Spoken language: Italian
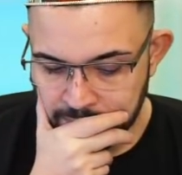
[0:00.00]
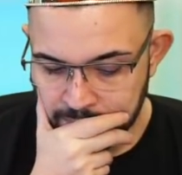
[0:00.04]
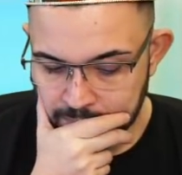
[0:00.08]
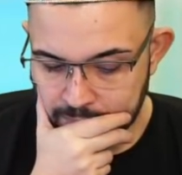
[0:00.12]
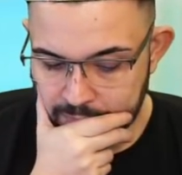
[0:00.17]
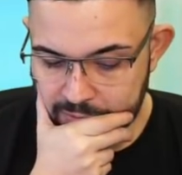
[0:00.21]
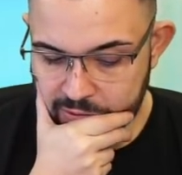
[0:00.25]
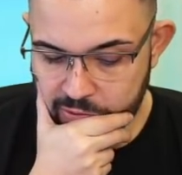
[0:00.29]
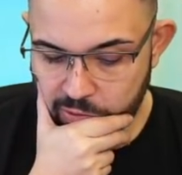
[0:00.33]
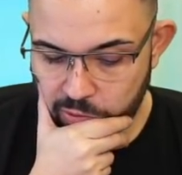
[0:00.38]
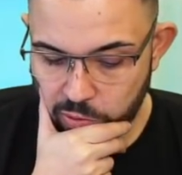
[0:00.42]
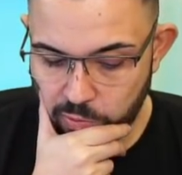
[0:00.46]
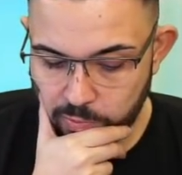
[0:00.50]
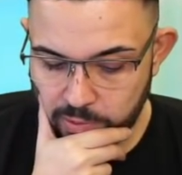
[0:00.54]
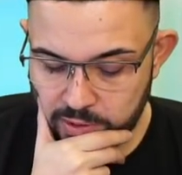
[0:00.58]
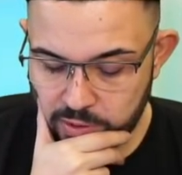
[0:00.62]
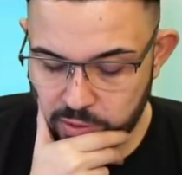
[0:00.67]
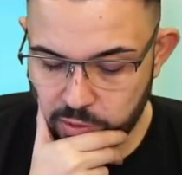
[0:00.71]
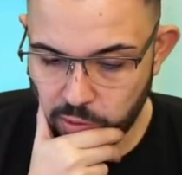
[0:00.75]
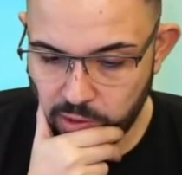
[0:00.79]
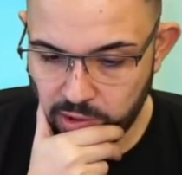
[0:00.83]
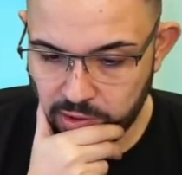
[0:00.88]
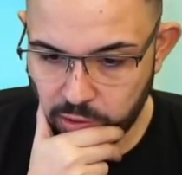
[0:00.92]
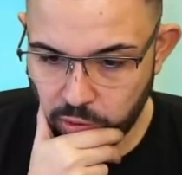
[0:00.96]
Mi sono
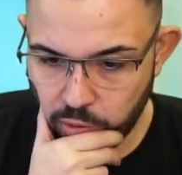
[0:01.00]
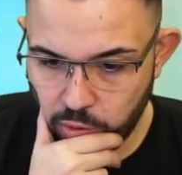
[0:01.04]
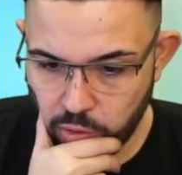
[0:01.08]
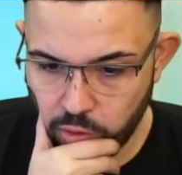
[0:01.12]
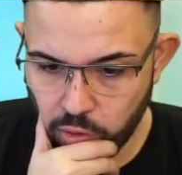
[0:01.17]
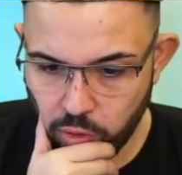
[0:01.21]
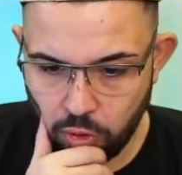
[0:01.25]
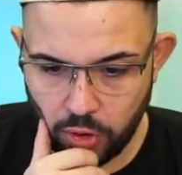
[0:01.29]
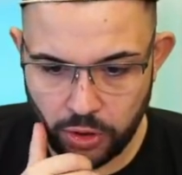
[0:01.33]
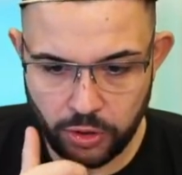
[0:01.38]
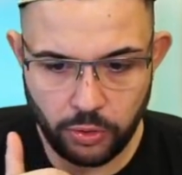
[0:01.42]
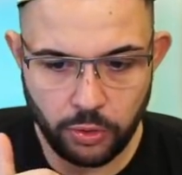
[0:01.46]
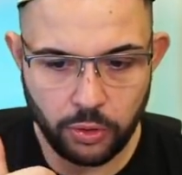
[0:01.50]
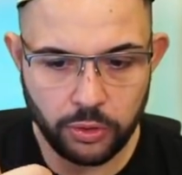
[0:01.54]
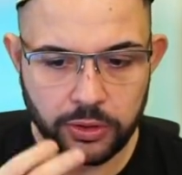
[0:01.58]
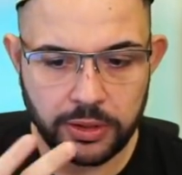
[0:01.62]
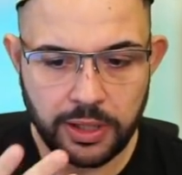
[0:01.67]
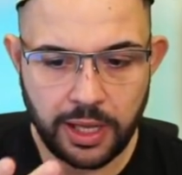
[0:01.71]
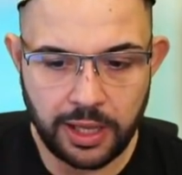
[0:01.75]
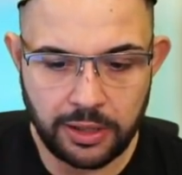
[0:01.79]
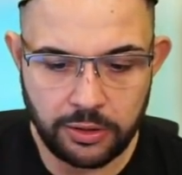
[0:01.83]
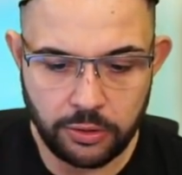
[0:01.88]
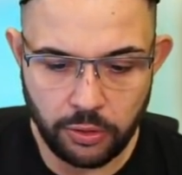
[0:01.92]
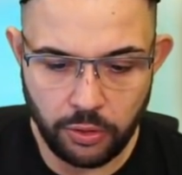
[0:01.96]
preso la tronco, gli ho
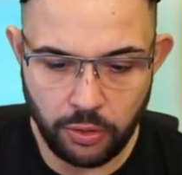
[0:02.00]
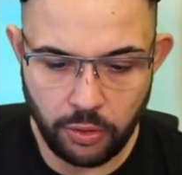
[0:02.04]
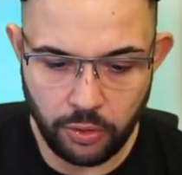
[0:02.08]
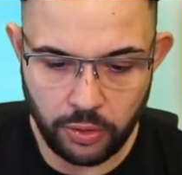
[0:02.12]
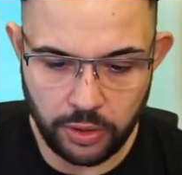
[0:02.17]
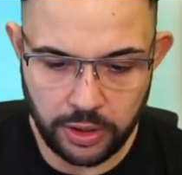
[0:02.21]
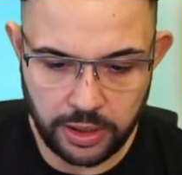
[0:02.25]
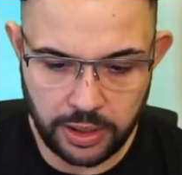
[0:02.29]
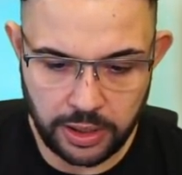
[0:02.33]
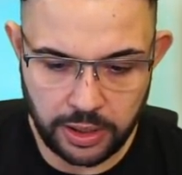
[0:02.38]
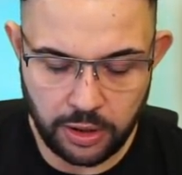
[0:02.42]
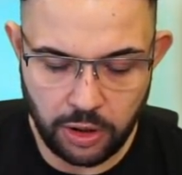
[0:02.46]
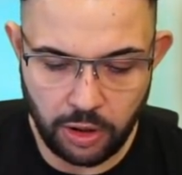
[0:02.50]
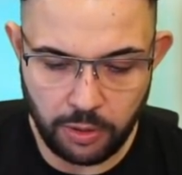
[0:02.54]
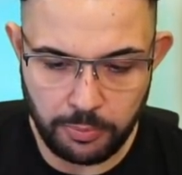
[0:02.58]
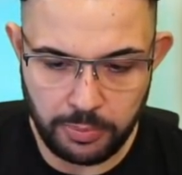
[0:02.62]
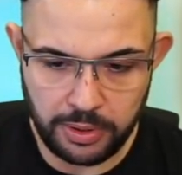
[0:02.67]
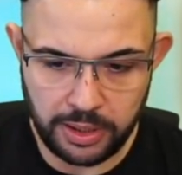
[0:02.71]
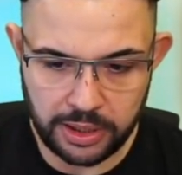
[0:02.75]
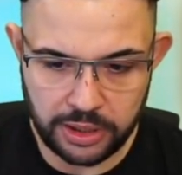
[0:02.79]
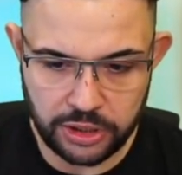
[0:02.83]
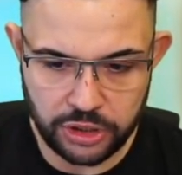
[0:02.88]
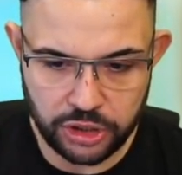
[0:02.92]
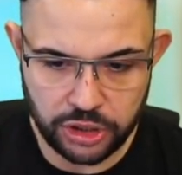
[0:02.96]
dato i
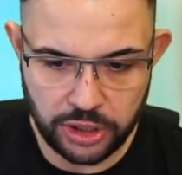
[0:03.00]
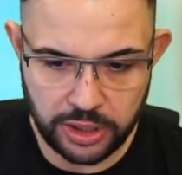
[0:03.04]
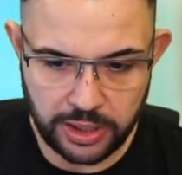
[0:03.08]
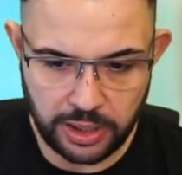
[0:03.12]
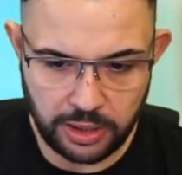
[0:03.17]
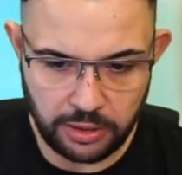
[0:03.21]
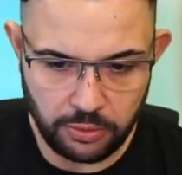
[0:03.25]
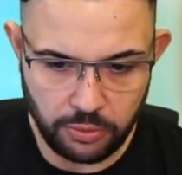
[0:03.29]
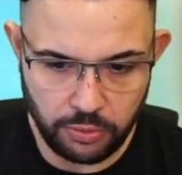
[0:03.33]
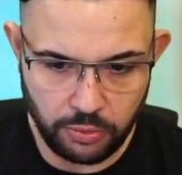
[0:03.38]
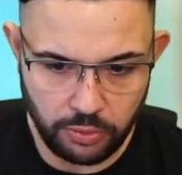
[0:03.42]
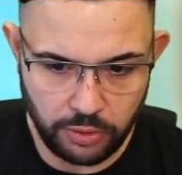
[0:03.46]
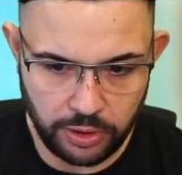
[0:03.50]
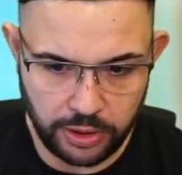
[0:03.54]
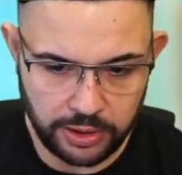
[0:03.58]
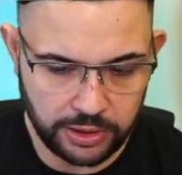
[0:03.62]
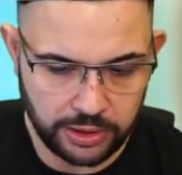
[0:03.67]
goblin lancieri a lui,